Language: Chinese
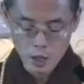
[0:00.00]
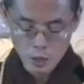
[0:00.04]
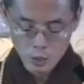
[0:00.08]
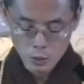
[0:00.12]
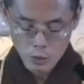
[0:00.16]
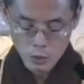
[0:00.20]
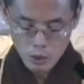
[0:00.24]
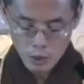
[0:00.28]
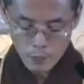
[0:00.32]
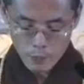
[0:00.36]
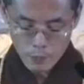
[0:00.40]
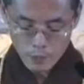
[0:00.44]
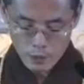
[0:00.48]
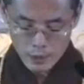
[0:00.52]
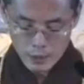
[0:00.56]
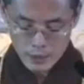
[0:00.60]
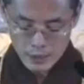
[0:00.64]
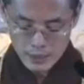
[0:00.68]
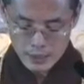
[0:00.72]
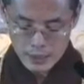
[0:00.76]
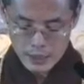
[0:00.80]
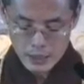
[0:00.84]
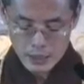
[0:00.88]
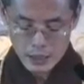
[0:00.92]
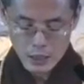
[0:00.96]
读了《般若
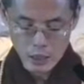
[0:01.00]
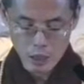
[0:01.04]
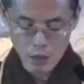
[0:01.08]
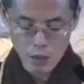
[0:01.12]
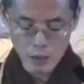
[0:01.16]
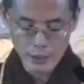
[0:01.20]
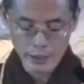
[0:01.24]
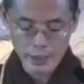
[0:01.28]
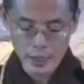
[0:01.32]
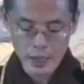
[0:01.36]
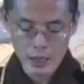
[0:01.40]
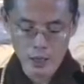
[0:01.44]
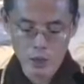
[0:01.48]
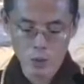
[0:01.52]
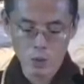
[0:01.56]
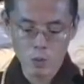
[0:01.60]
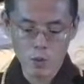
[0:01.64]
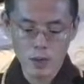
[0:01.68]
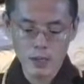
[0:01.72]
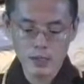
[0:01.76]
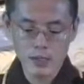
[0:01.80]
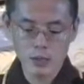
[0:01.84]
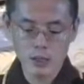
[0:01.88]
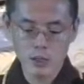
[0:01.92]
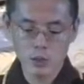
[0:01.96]
经》以后，应该很
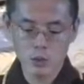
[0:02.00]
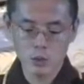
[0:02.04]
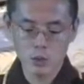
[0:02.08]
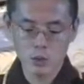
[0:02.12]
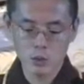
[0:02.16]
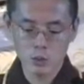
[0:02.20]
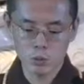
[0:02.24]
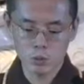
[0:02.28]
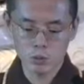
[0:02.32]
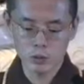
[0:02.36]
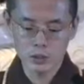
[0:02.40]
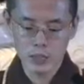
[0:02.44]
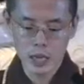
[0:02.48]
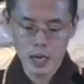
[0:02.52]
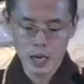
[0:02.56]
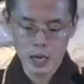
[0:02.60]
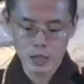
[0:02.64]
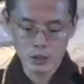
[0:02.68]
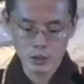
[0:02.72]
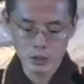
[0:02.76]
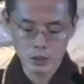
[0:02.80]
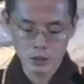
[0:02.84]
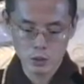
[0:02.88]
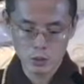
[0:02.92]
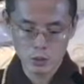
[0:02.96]
欢喜去读《大
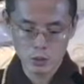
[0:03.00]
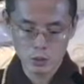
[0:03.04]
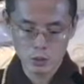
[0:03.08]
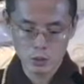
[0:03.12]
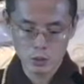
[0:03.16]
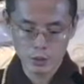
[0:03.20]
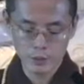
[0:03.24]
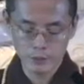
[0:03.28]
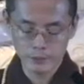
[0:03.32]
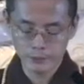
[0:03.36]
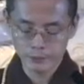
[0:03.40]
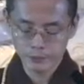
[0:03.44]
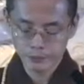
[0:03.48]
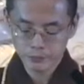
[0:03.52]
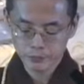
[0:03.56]
智度论》。